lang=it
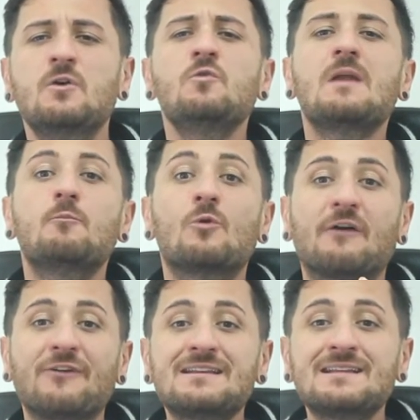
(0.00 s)
una
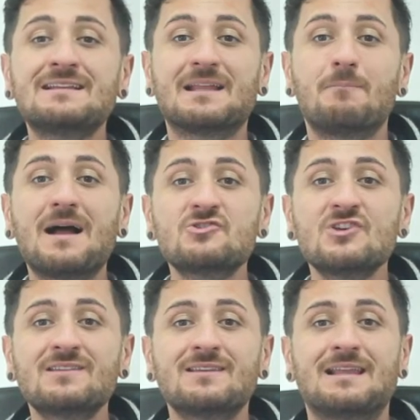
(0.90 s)
buona fetta del
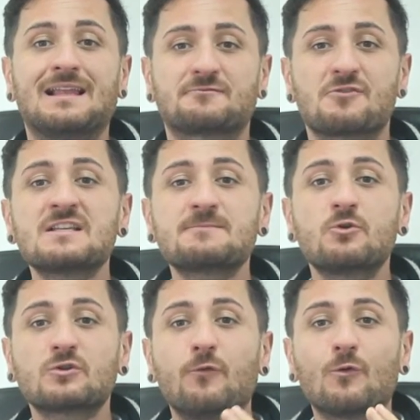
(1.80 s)
budget della
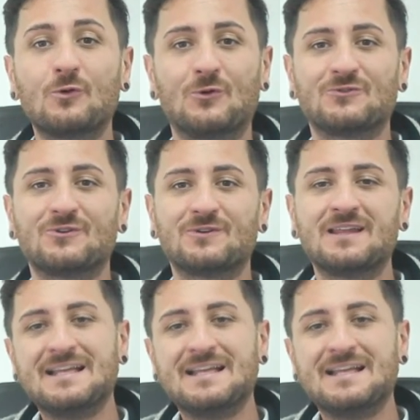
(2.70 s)
Transport for London.